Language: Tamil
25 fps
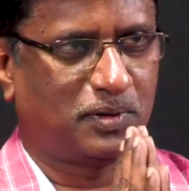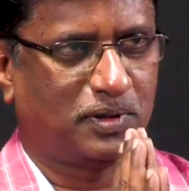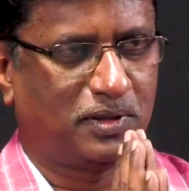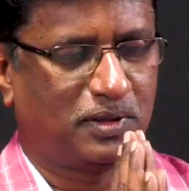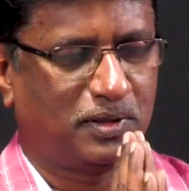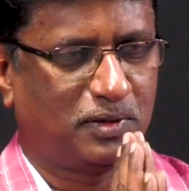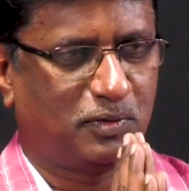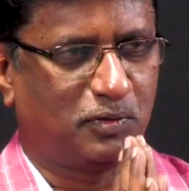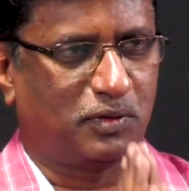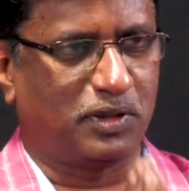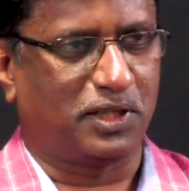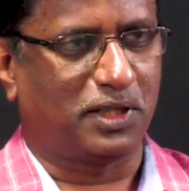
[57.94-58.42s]
சார்
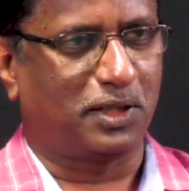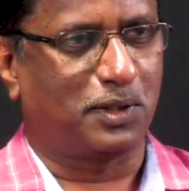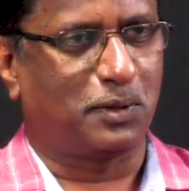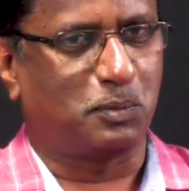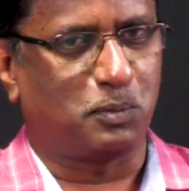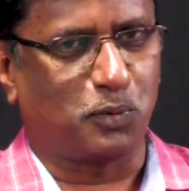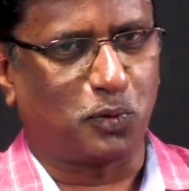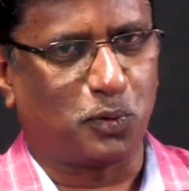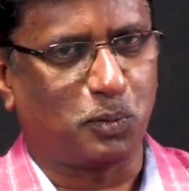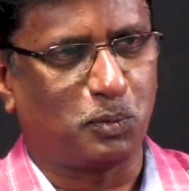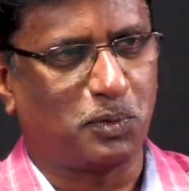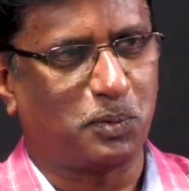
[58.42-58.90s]
வணக்கம்
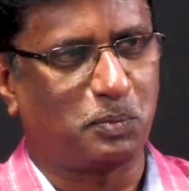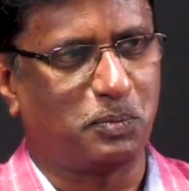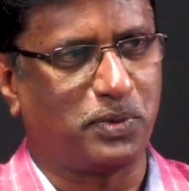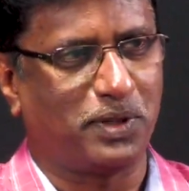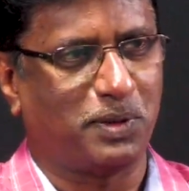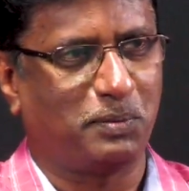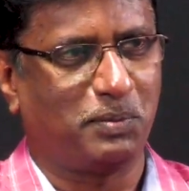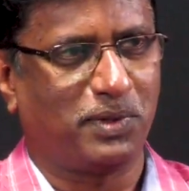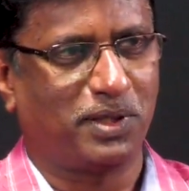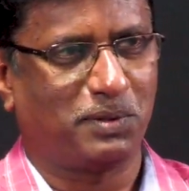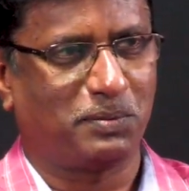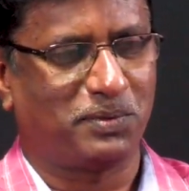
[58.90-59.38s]
ரொம்ப
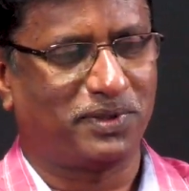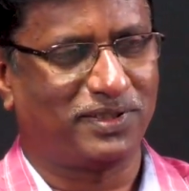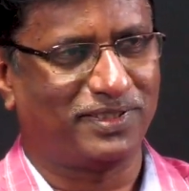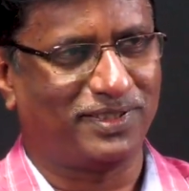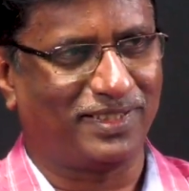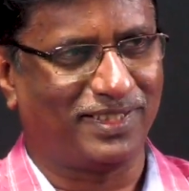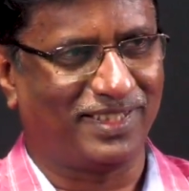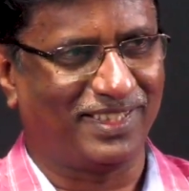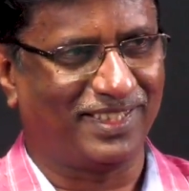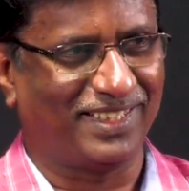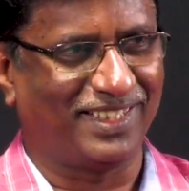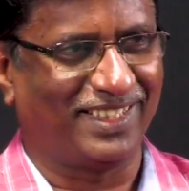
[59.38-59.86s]
பெருமையா
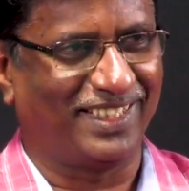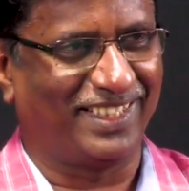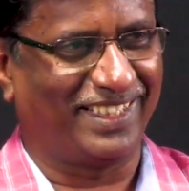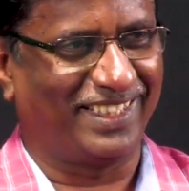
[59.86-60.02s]
பேசுறீங்க